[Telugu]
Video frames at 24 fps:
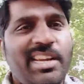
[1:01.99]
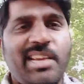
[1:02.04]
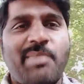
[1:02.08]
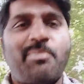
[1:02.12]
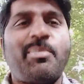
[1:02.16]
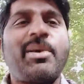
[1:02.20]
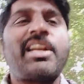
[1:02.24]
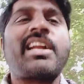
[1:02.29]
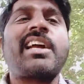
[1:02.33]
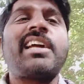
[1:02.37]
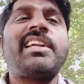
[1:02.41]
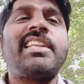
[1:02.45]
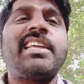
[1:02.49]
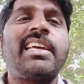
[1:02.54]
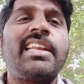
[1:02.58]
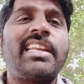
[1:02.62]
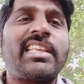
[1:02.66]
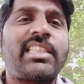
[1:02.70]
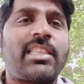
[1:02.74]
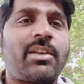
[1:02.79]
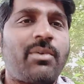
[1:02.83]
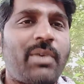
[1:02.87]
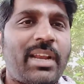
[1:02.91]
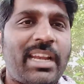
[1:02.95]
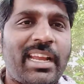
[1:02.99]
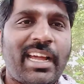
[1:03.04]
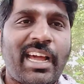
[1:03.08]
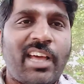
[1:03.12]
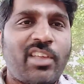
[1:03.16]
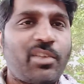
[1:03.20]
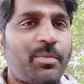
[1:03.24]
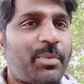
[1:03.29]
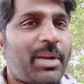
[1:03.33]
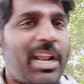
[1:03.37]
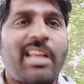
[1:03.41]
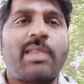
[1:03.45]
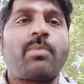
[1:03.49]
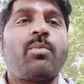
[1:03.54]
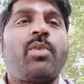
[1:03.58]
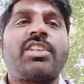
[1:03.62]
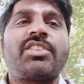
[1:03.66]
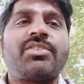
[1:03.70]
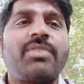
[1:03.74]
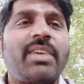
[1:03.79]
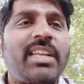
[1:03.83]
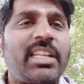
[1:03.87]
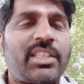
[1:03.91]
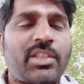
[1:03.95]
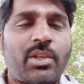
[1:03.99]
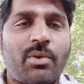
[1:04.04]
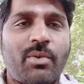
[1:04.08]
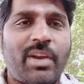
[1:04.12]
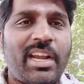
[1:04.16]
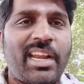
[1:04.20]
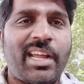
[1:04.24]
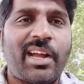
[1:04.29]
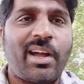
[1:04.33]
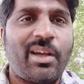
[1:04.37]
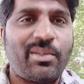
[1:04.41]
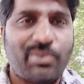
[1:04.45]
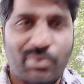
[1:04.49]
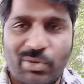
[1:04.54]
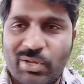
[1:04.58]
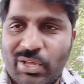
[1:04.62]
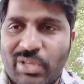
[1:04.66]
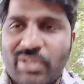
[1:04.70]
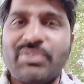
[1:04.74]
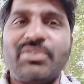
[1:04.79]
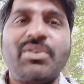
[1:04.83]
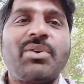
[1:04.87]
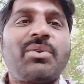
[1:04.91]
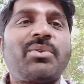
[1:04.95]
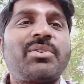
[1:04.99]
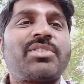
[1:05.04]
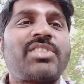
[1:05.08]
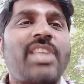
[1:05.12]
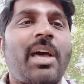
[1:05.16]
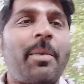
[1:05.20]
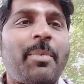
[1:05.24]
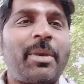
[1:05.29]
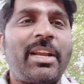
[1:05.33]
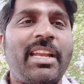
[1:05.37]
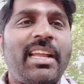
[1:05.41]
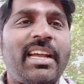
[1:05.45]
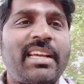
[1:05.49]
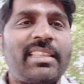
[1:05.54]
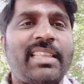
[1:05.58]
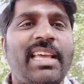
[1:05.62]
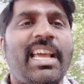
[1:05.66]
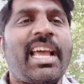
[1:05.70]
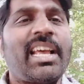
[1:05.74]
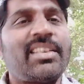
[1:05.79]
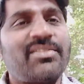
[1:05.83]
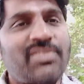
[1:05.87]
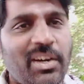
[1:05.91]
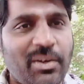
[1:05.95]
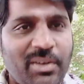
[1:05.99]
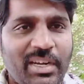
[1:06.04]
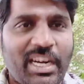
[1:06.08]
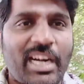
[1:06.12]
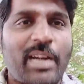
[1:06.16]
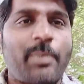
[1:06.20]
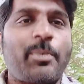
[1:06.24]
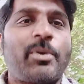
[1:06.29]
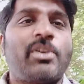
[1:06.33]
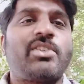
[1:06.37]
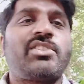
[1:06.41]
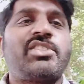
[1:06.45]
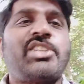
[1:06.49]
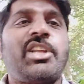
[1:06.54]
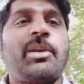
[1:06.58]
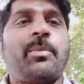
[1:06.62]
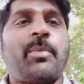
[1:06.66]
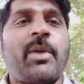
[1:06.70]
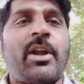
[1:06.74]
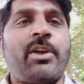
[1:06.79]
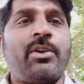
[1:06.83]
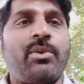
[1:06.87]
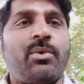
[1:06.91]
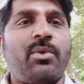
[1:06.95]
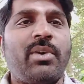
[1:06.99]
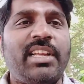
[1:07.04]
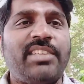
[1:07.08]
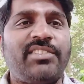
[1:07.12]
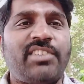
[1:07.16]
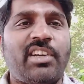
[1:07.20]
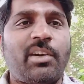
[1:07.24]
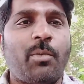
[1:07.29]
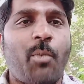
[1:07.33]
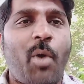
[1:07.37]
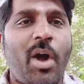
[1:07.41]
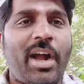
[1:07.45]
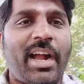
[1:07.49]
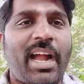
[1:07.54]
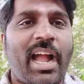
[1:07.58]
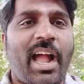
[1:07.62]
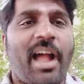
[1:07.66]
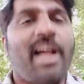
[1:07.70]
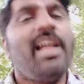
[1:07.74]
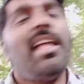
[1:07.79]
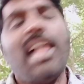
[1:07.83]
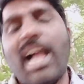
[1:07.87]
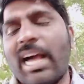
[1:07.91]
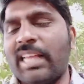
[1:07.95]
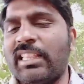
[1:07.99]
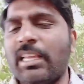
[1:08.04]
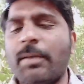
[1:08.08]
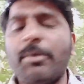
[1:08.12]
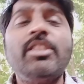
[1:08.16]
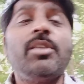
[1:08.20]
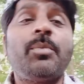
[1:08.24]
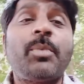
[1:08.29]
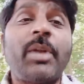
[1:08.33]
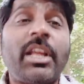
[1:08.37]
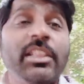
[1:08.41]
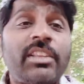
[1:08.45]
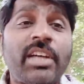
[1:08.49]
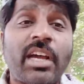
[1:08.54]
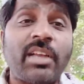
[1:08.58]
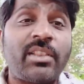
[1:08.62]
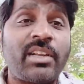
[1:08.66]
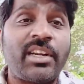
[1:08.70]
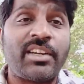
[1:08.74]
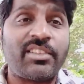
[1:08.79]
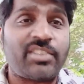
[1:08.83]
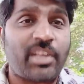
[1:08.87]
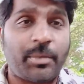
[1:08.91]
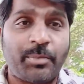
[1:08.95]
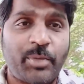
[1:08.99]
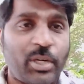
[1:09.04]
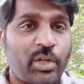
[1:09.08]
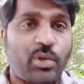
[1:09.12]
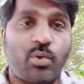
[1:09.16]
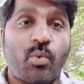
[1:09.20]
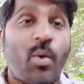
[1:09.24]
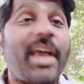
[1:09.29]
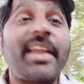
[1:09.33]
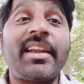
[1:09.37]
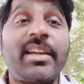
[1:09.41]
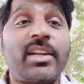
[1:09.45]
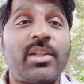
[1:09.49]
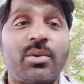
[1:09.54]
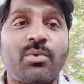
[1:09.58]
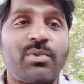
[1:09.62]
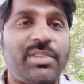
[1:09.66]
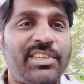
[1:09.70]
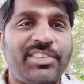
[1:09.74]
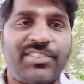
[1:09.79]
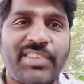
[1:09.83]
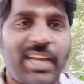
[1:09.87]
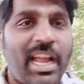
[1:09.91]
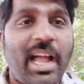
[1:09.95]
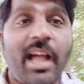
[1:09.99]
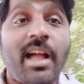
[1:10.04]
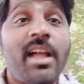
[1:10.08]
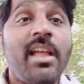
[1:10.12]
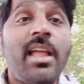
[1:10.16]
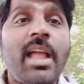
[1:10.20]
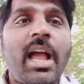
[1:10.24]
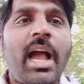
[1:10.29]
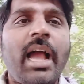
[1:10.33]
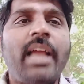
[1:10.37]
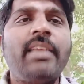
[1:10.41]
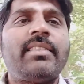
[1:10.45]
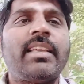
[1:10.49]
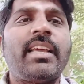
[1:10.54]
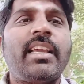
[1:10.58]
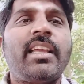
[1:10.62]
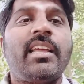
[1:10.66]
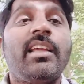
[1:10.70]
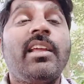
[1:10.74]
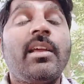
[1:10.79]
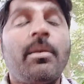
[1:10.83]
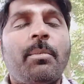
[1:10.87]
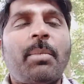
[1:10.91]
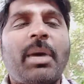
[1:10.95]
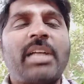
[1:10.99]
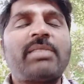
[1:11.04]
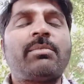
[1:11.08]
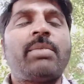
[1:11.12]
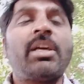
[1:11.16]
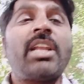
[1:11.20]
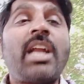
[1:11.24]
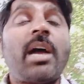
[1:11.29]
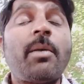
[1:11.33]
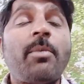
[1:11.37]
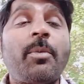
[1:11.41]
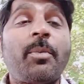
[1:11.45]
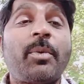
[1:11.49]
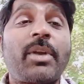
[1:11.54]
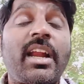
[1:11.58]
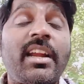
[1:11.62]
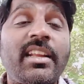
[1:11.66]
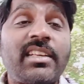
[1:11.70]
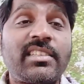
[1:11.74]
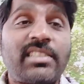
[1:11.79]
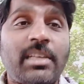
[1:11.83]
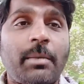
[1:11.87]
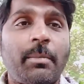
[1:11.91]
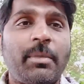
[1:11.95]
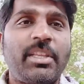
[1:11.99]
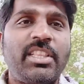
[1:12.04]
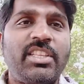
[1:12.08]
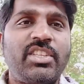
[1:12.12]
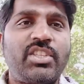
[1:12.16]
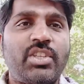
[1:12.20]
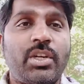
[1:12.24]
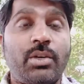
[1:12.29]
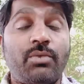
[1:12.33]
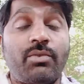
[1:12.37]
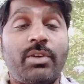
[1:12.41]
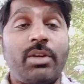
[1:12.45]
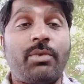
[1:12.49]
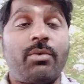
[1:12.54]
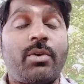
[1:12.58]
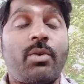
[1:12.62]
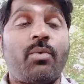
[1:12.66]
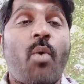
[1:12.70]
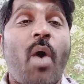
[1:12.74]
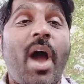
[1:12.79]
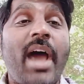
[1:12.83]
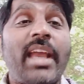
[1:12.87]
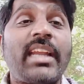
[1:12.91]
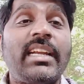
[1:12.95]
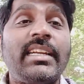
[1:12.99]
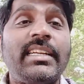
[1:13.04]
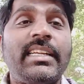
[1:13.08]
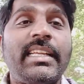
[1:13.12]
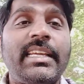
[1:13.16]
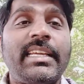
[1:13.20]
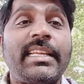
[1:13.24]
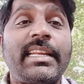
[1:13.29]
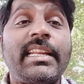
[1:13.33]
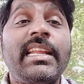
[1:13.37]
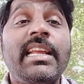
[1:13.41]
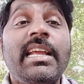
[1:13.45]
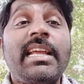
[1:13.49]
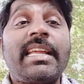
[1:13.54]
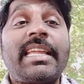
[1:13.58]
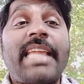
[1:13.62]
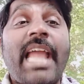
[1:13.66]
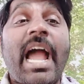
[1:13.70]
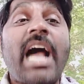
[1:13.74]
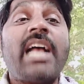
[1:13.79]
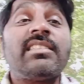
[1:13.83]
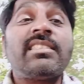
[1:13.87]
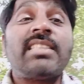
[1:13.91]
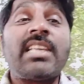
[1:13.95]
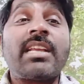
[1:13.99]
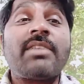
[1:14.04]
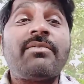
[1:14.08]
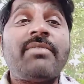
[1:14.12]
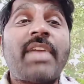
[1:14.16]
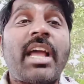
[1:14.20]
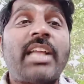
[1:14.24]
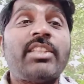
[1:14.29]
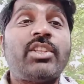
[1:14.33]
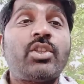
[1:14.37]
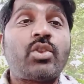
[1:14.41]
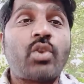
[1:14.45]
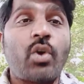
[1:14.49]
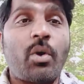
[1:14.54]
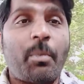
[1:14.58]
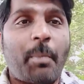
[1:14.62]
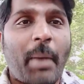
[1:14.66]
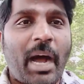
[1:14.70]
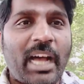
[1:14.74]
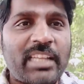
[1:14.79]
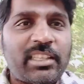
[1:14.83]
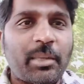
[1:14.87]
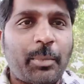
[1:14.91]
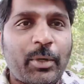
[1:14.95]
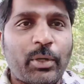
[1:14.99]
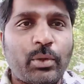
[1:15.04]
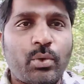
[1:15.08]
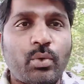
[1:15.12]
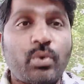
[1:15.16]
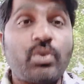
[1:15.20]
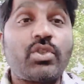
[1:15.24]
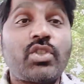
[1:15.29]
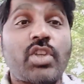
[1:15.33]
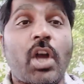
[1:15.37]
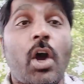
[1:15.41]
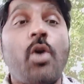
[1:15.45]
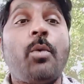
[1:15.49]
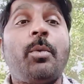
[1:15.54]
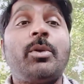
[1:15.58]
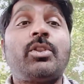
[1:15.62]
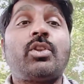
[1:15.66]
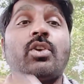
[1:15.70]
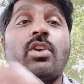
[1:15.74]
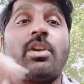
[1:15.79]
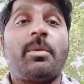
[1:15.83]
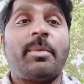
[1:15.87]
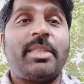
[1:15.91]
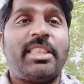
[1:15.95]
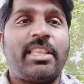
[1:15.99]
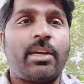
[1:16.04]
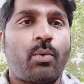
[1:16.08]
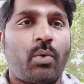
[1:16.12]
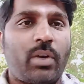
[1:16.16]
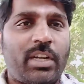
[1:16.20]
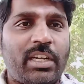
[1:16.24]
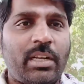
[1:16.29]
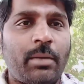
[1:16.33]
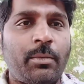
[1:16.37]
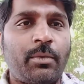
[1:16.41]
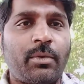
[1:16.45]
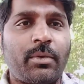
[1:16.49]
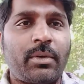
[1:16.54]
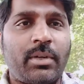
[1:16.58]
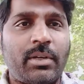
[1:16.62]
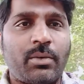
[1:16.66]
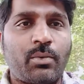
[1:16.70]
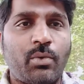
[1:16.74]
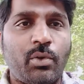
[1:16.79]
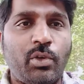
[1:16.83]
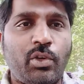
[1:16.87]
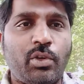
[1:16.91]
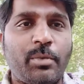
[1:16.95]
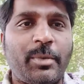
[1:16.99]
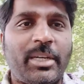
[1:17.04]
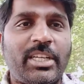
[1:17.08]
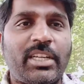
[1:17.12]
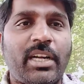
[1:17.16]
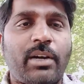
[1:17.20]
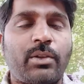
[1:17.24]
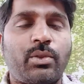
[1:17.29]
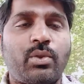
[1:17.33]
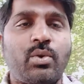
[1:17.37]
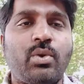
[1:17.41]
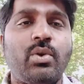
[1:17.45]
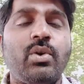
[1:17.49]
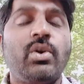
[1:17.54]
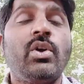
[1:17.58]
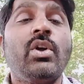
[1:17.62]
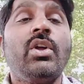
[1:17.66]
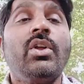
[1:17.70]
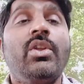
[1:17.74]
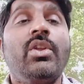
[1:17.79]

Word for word: రిబ్బన్ కటింగ్లు ఇతని వల్ల కాదు ప్రారంభోత్సవాలు ఇతని వల్ల కాదు శంకుస్థాపనలే కదా వేస్తాడు కడపలో స్టీల్ ప్లాంట్కి కూడా వేసాడు బొక్క అదేమైంది ఇప్పుడు అది కాదులేండి సబ్జెక్టు వాలంటీర్ గురించిగా అయితే పద్మనాభపురానికి సంబంధించినటువంటి ఒక వాలంటీర్ క్యాన్సర్ వ్యాధితో బాధపడుతూ చావు బతుకుల మధ్య కొట్ట కొట్టుమిట్టాడుతూ